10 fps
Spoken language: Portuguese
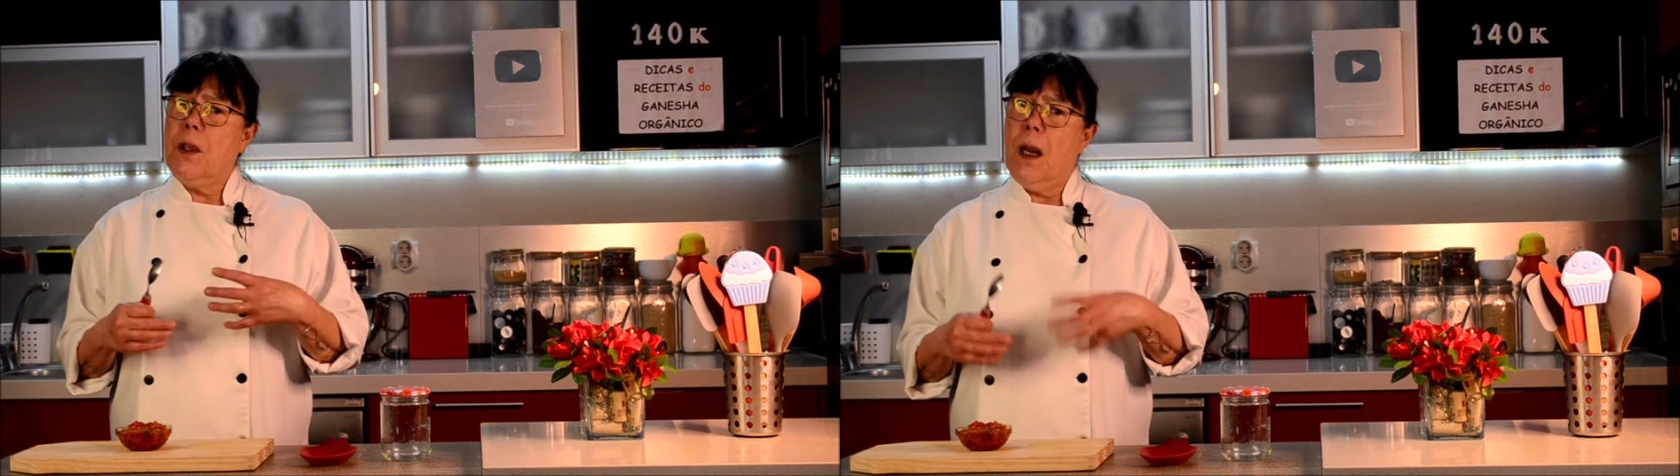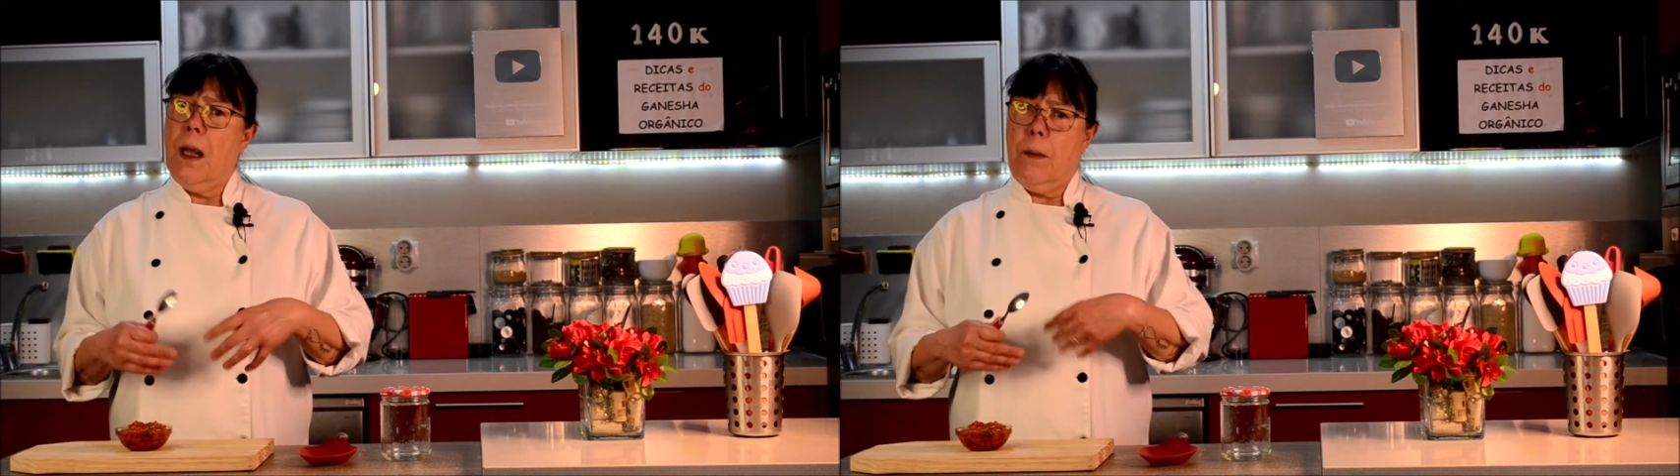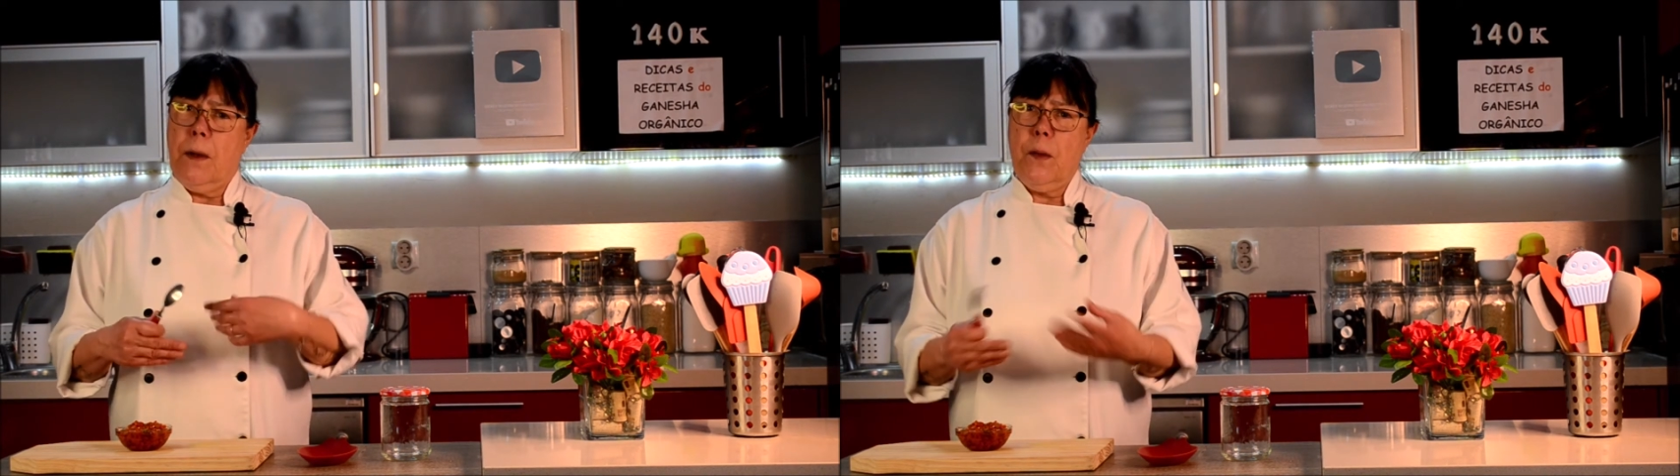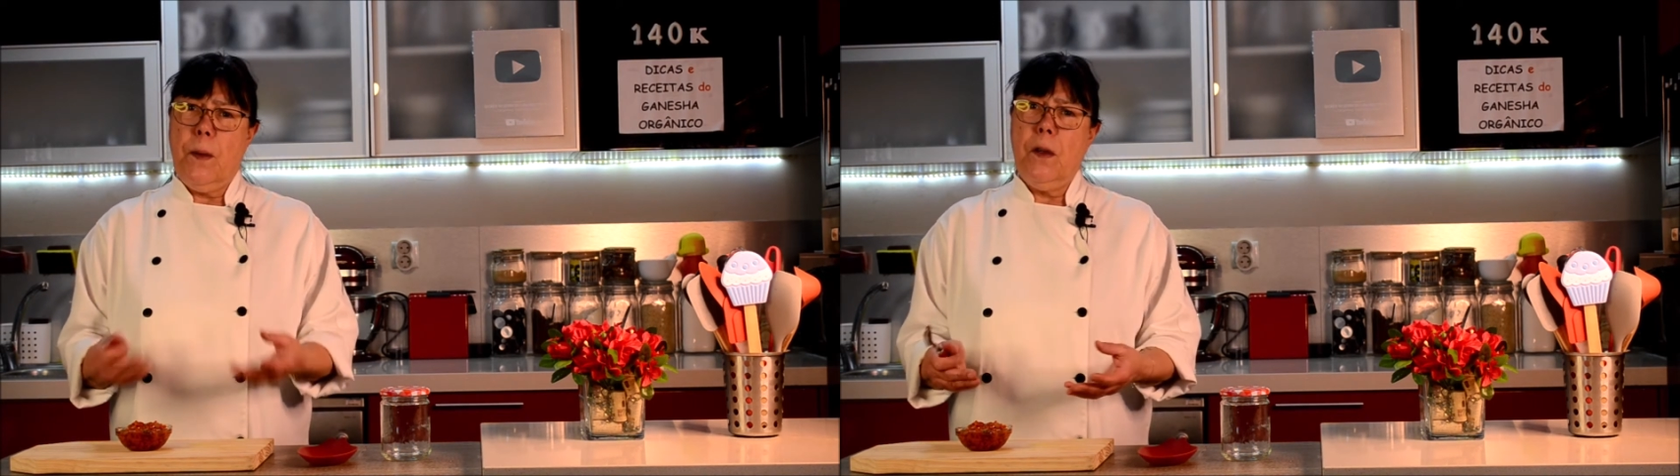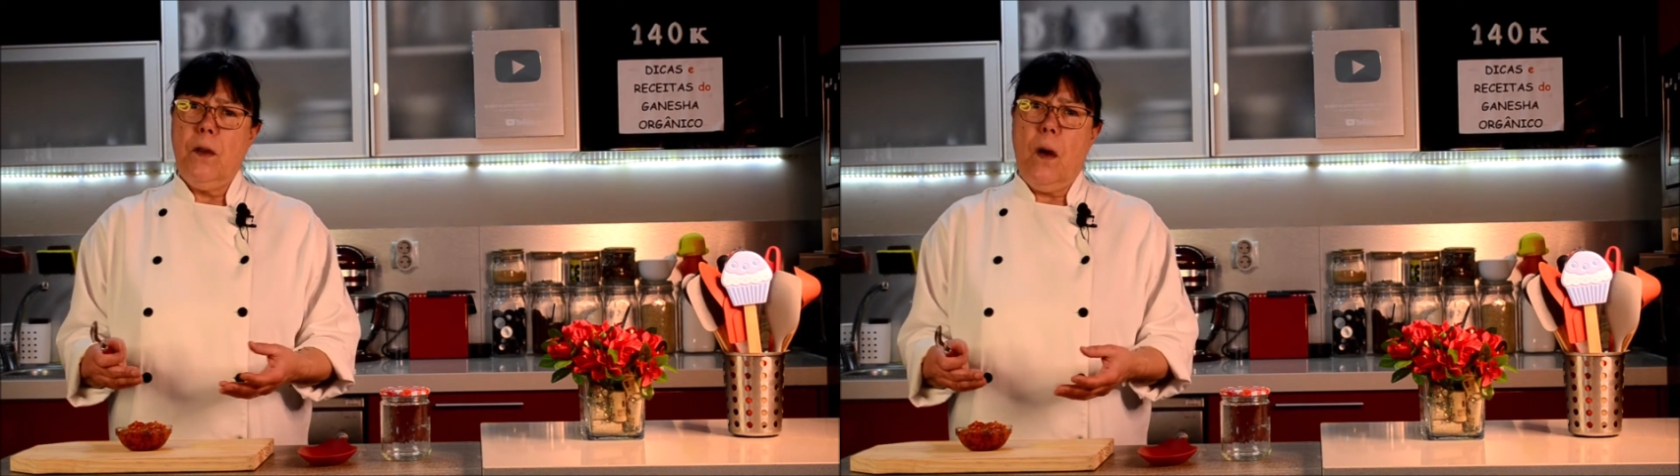geleia mais
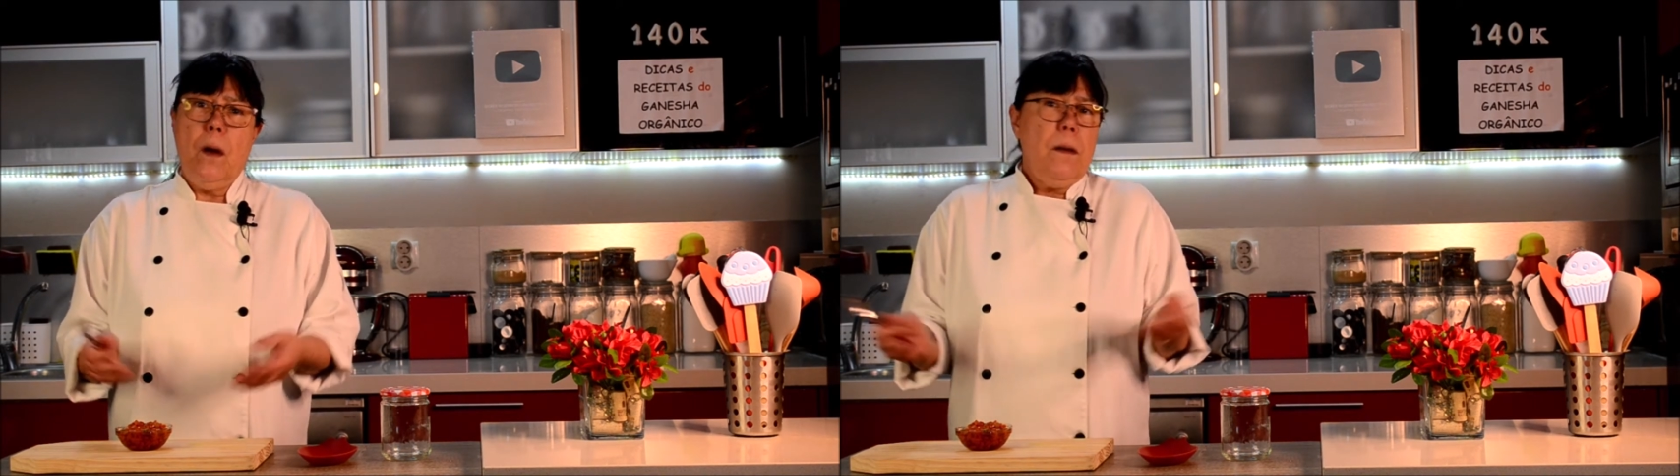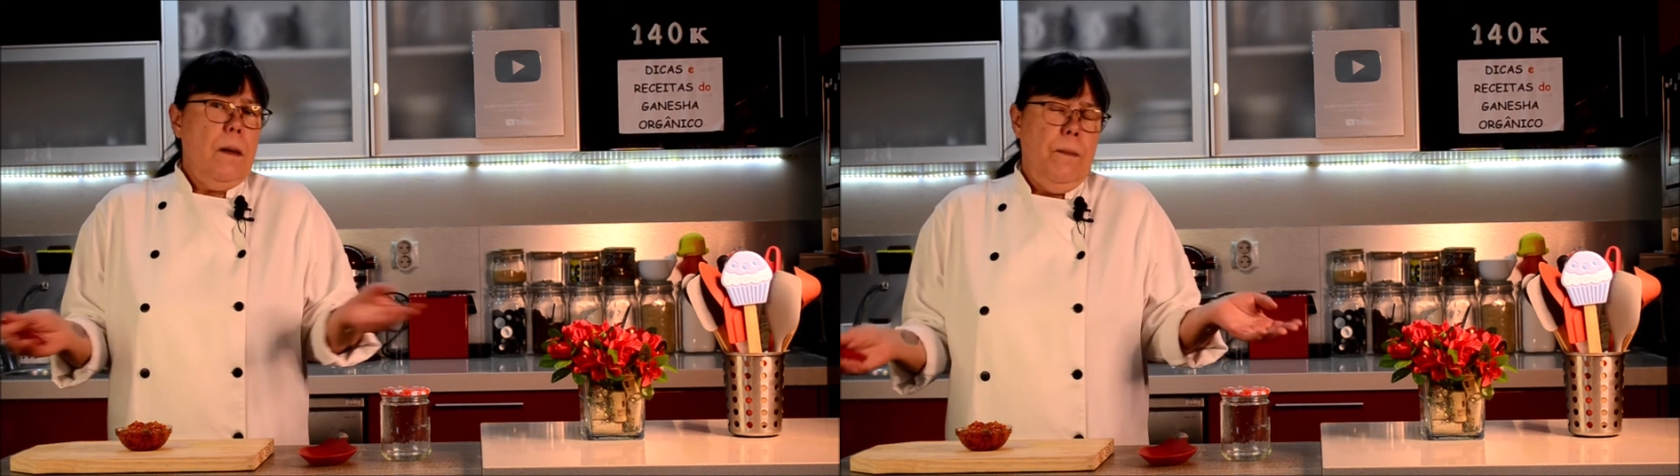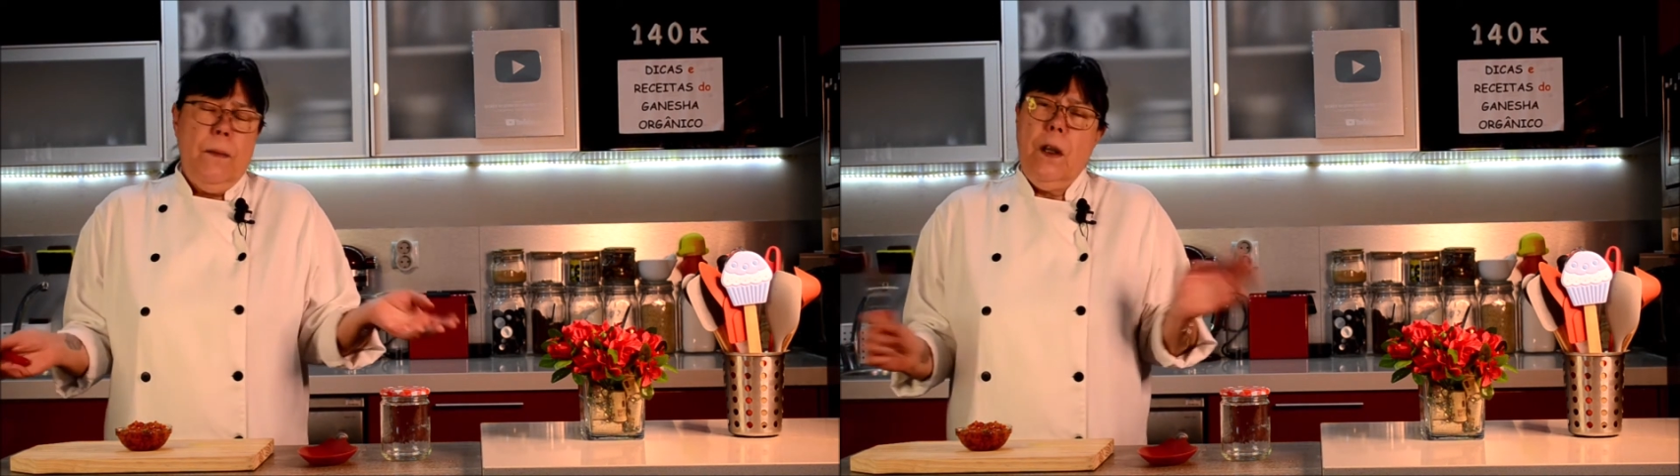pastosa,